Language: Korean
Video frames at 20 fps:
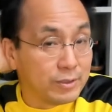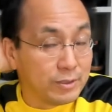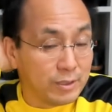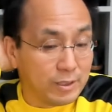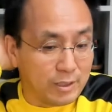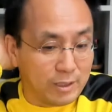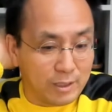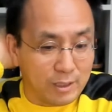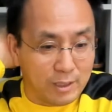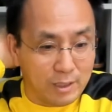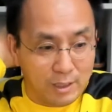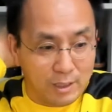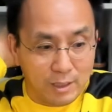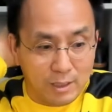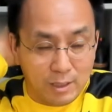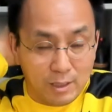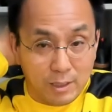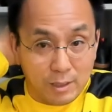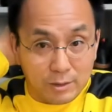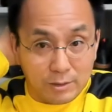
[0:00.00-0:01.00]
근데
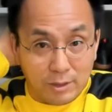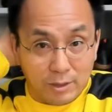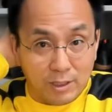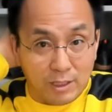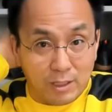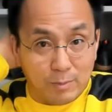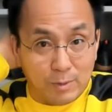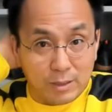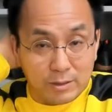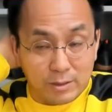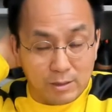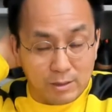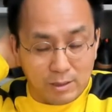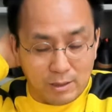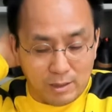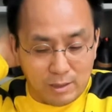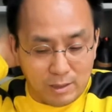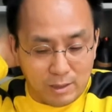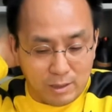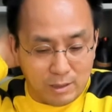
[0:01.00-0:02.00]
저희가 봤을
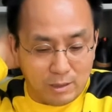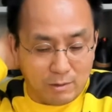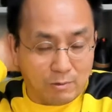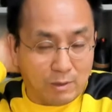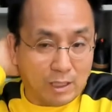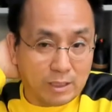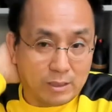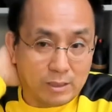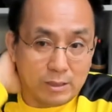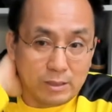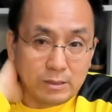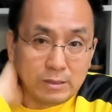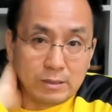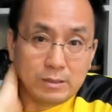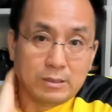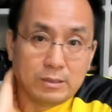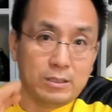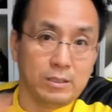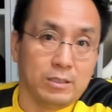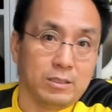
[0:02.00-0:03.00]
때
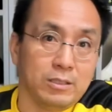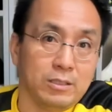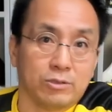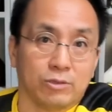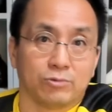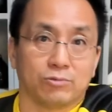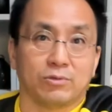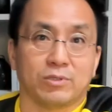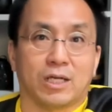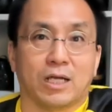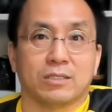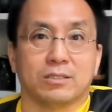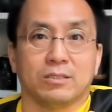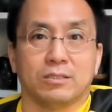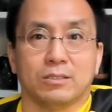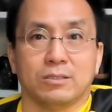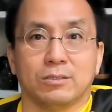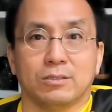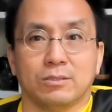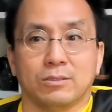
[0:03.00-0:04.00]
과연 이, 이 정도
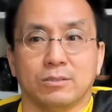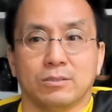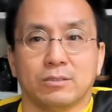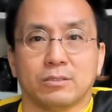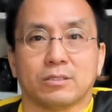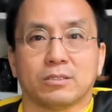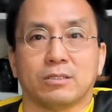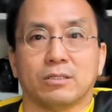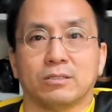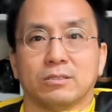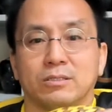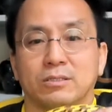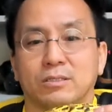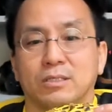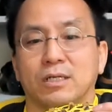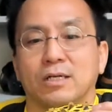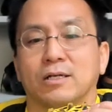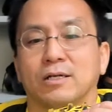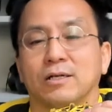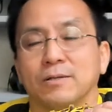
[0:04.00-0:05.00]
낮은
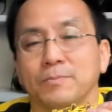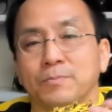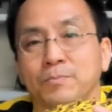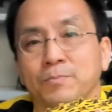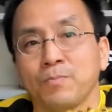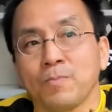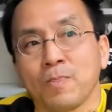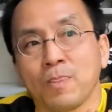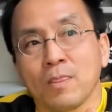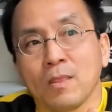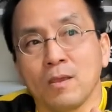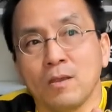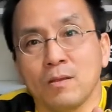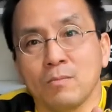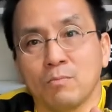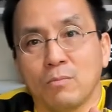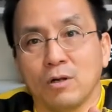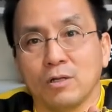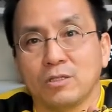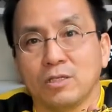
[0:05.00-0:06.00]
스터드가
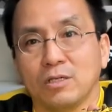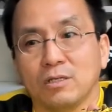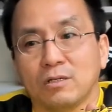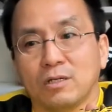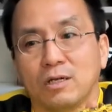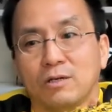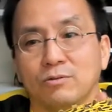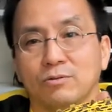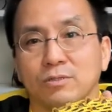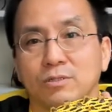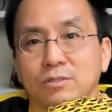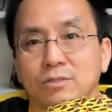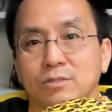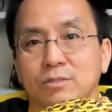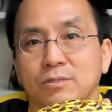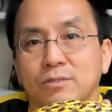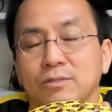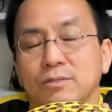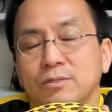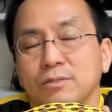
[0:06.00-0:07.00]
멀티
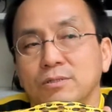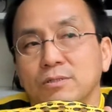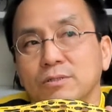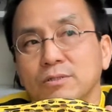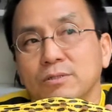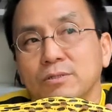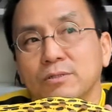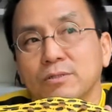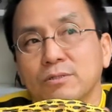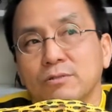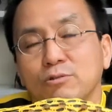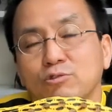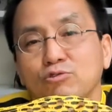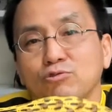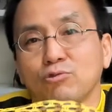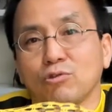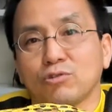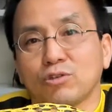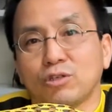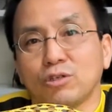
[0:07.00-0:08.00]
그라운드를
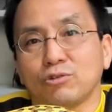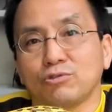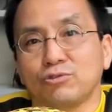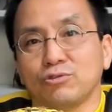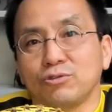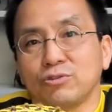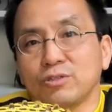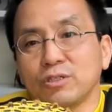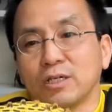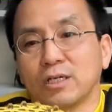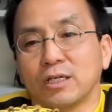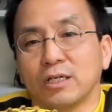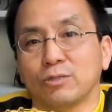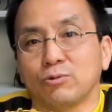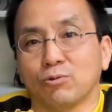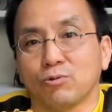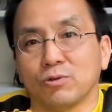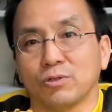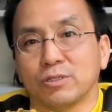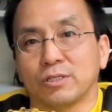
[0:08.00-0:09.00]
충족시킬 수 있느냐
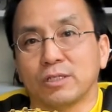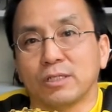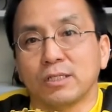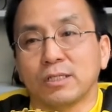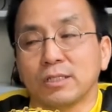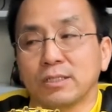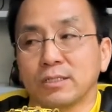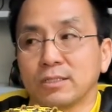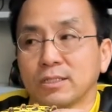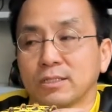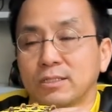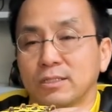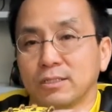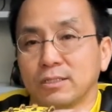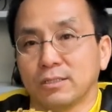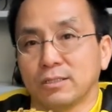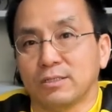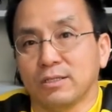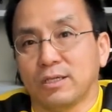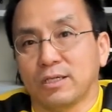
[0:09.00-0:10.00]
요건을 이제
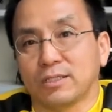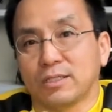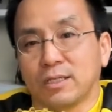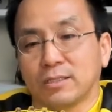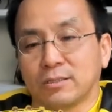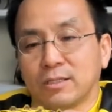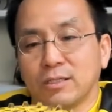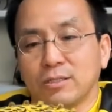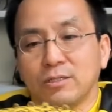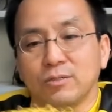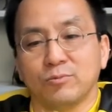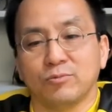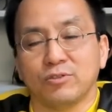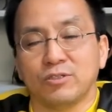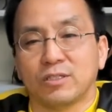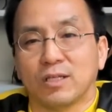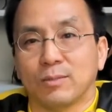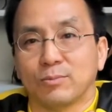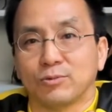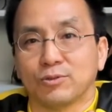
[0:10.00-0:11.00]
그 그게 상당히
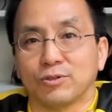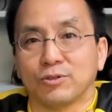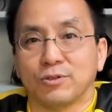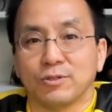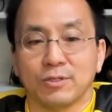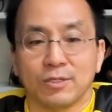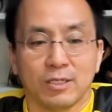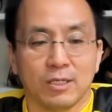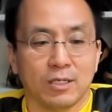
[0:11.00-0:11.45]
의문이 남죠.